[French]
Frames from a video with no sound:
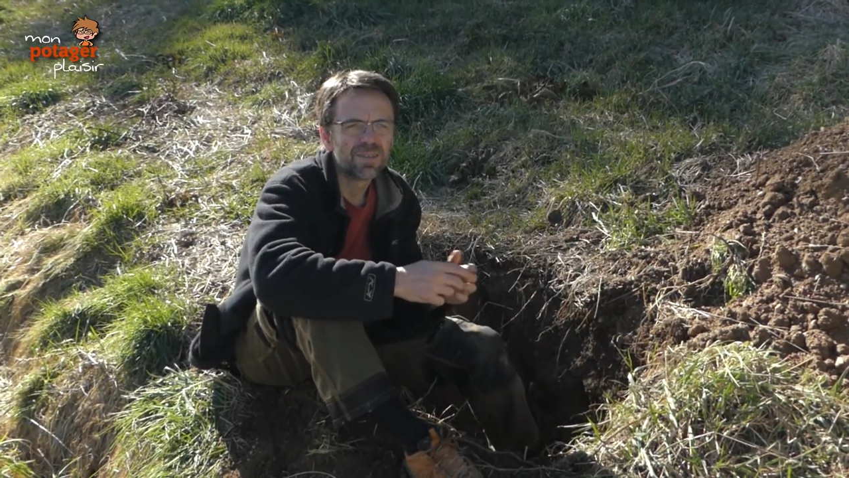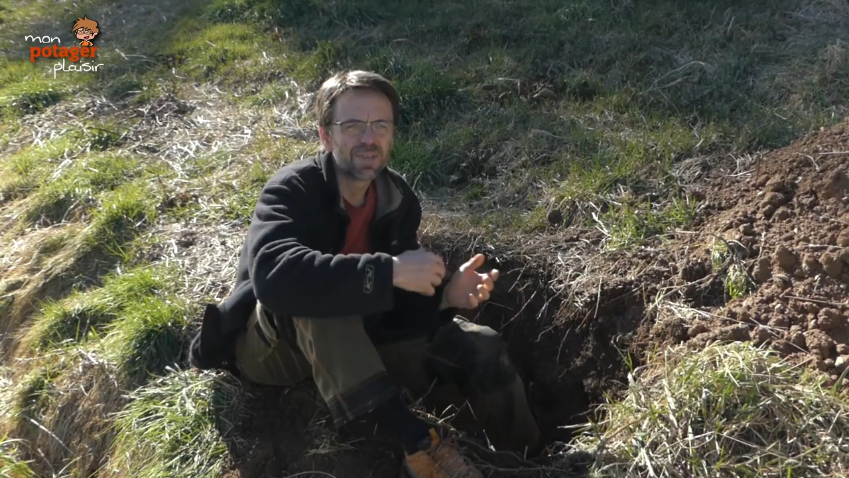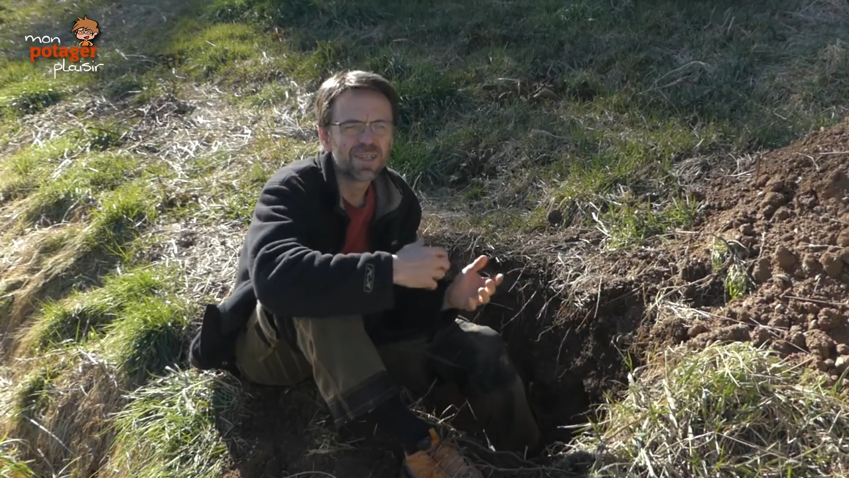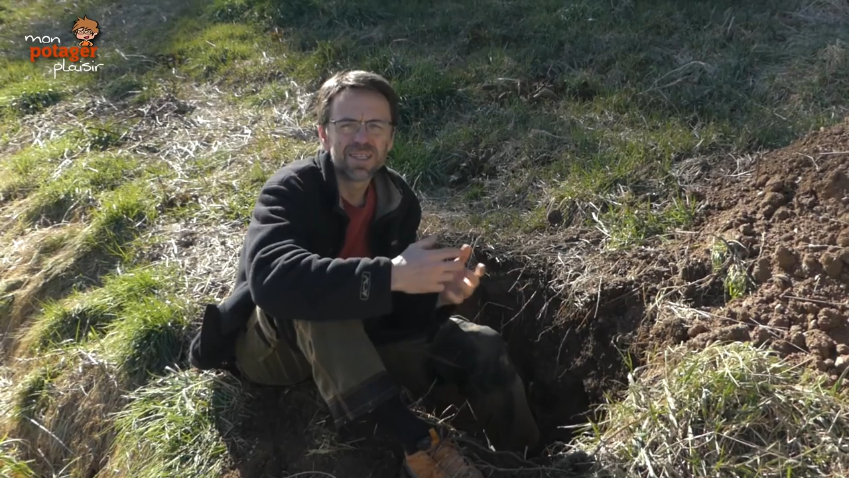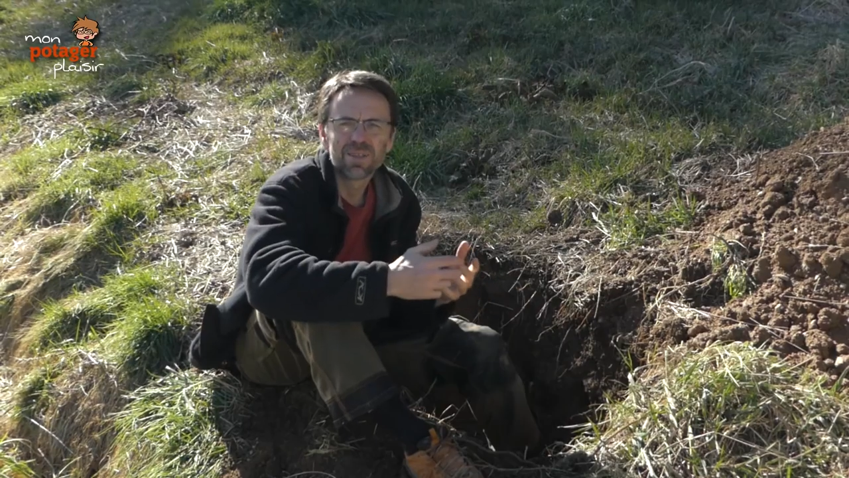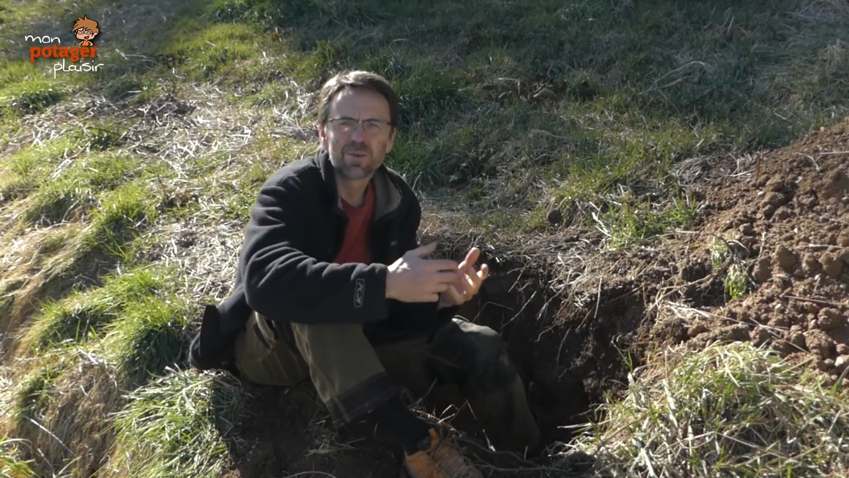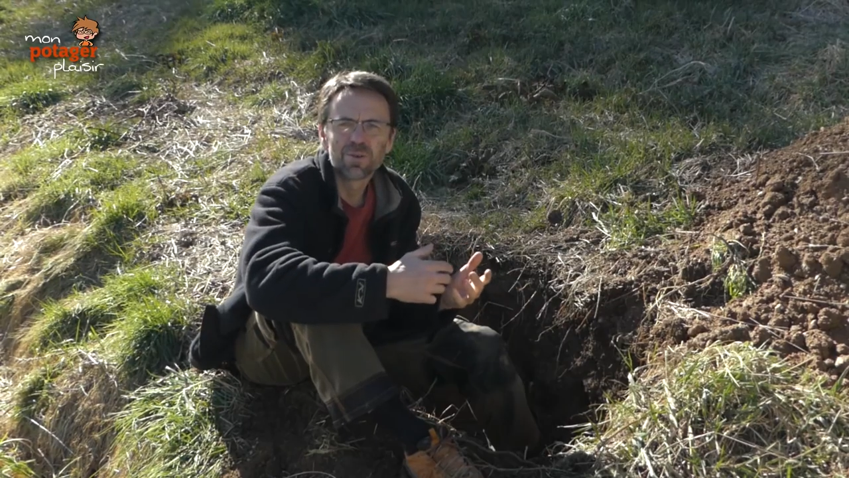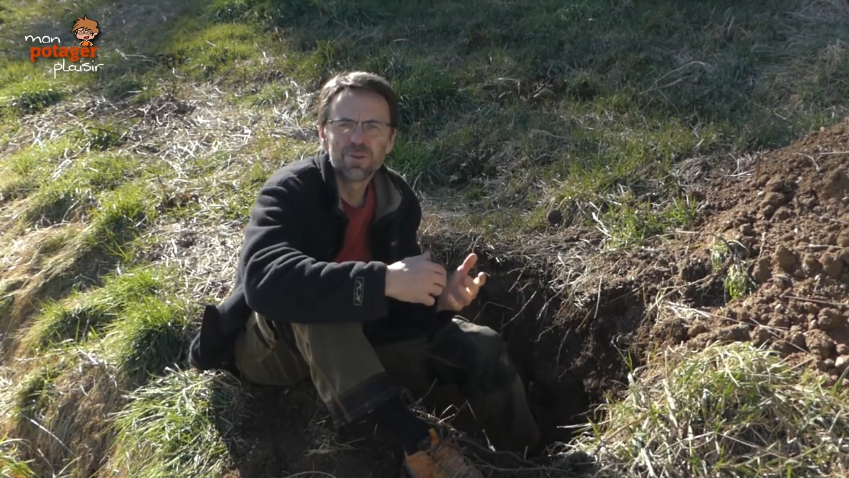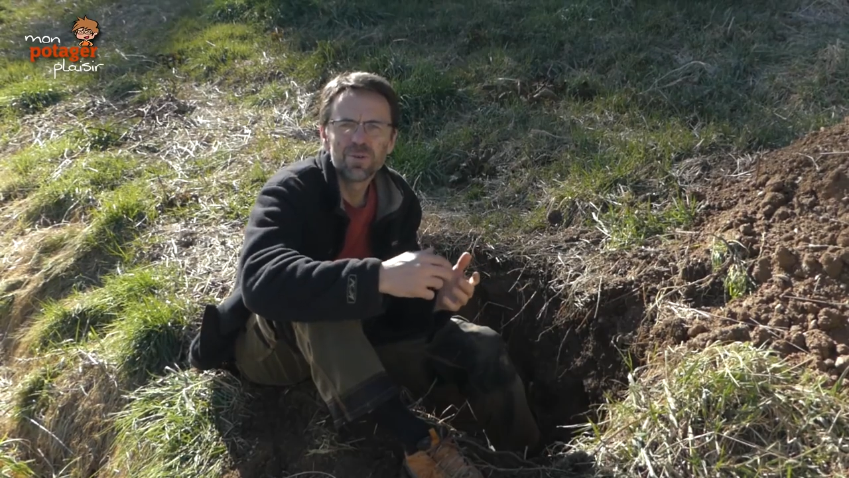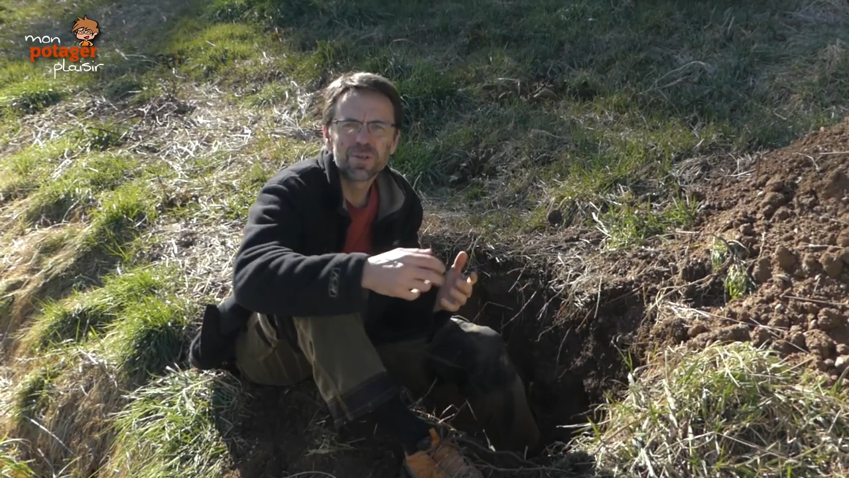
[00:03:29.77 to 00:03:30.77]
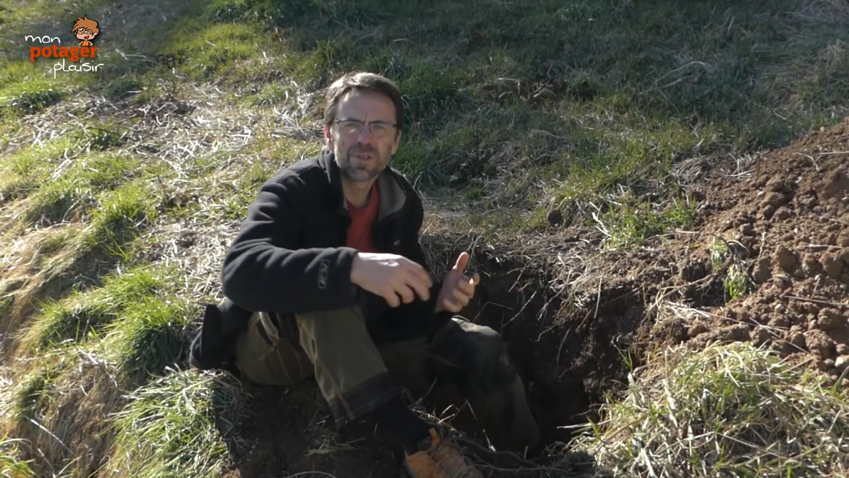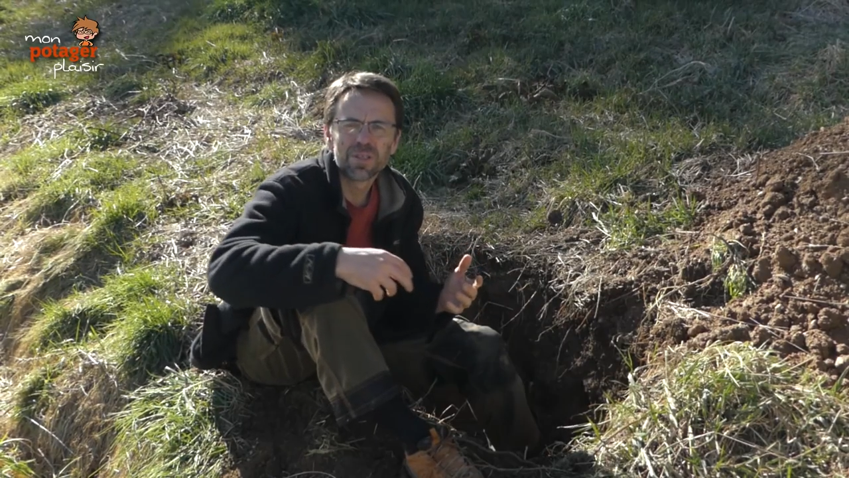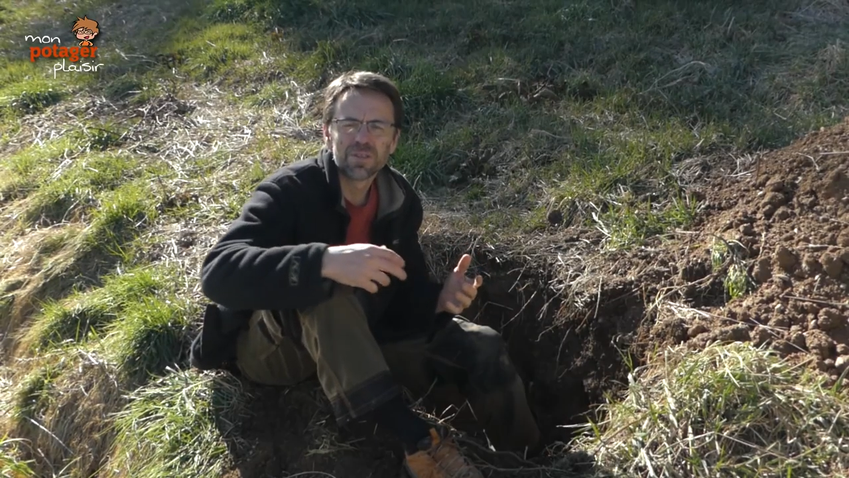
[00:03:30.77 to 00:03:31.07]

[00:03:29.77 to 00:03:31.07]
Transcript: voilà, et en continuant,